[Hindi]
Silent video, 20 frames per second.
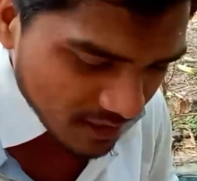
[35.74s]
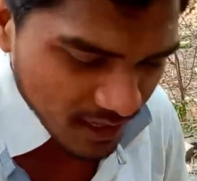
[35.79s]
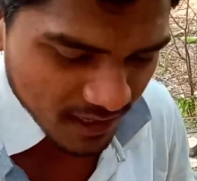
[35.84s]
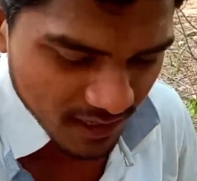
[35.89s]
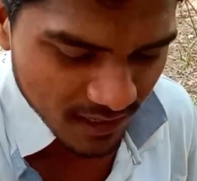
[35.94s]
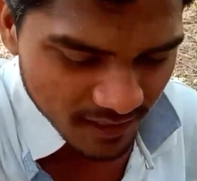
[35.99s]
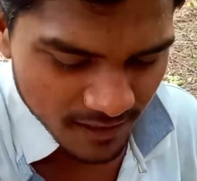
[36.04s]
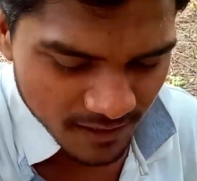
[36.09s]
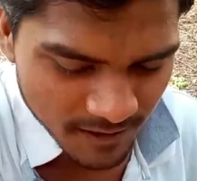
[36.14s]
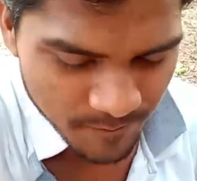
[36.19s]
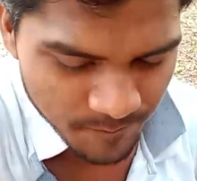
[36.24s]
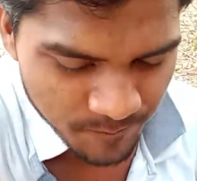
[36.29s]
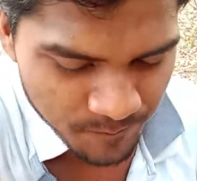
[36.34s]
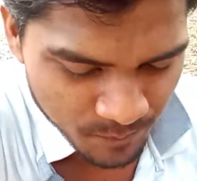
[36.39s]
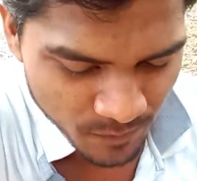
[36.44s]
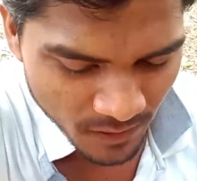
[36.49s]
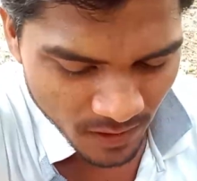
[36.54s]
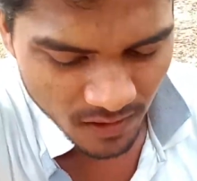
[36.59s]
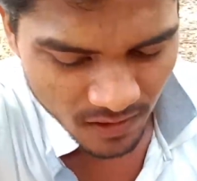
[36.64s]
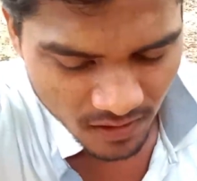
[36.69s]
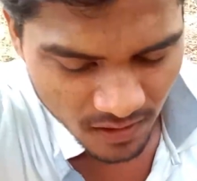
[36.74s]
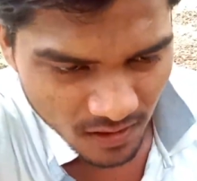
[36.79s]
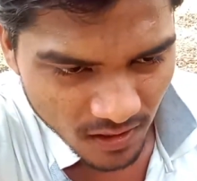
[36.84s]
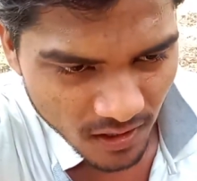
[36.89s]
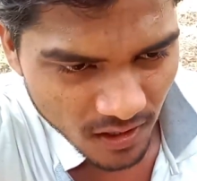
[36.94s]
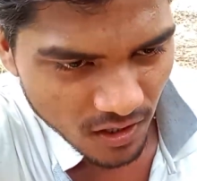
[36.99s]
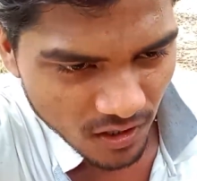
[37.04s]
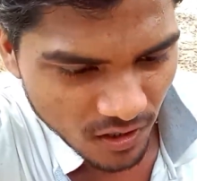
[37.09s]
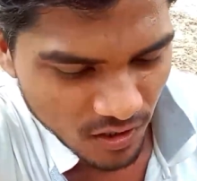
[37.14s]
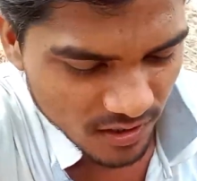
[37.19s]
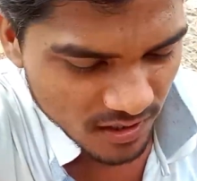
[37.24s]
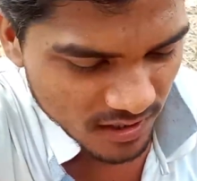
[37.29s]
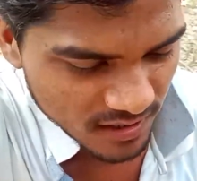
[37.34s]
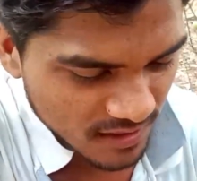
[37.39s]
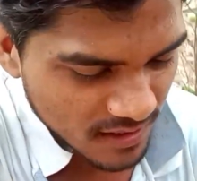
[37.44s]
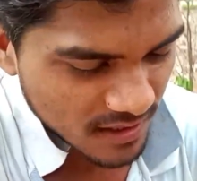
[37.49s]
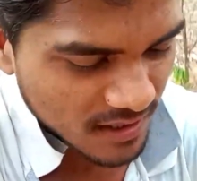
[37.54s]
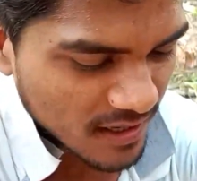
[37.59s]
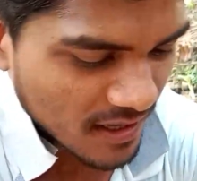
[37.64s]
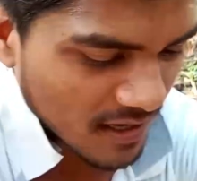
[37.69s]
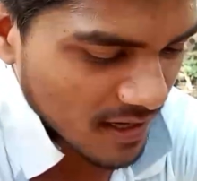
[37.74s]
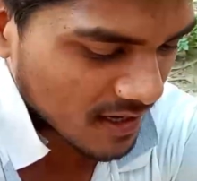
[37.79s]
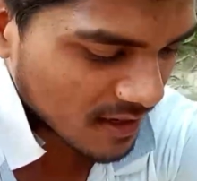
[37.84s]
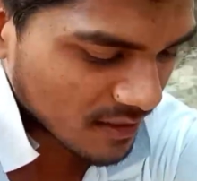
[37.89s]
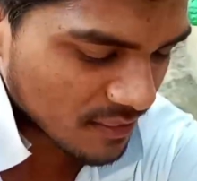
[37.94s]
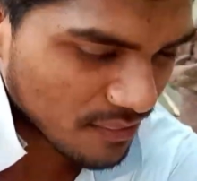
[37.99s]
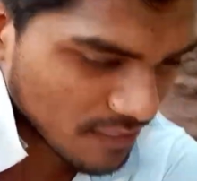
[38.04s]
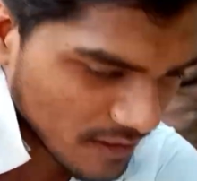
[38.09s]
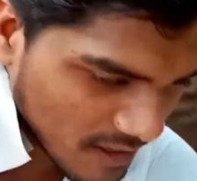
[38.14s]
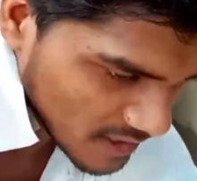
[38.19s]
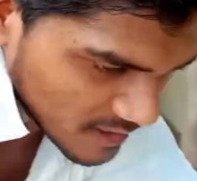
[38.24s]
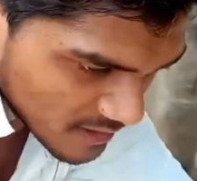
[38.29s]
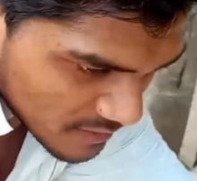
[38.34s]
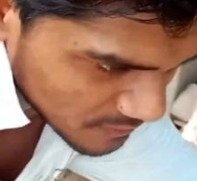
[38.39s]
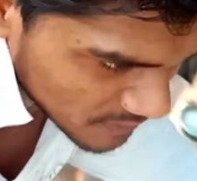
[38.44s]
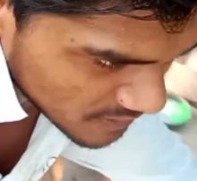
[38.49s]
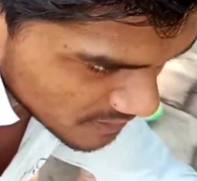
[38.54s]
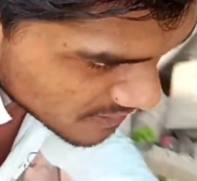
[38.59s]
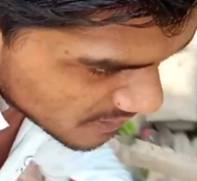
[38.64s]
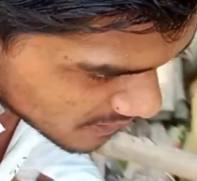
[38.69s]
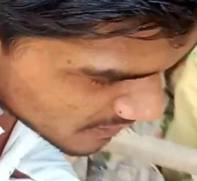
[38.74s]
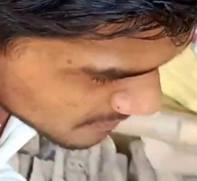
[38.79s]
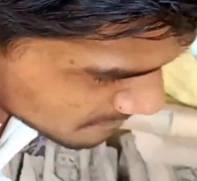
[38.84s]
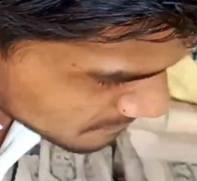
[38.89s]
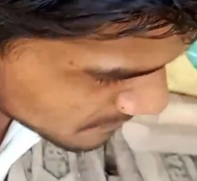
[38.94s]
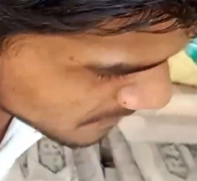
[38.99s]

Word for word: जा रहे हैं और ये देखिए यार साइकिल से ही जाना